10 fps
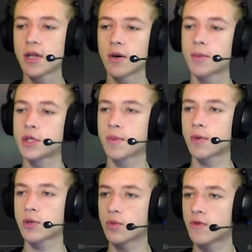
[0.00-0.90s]
to możesz po
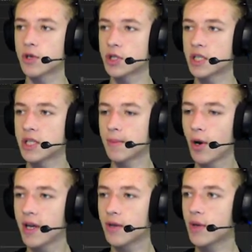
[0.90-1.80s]
prostu wykorzystać te
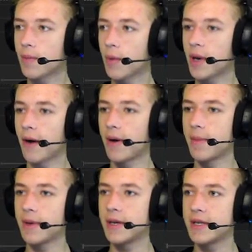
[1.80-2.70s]
moje, które
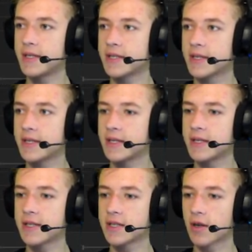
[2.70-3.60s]
pobrałem z,
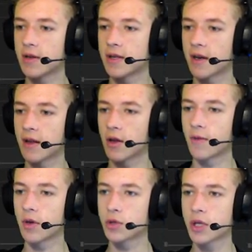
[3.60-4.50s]
ze stron
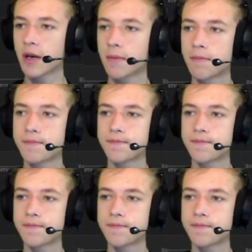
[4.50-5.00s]
internetowych różnych.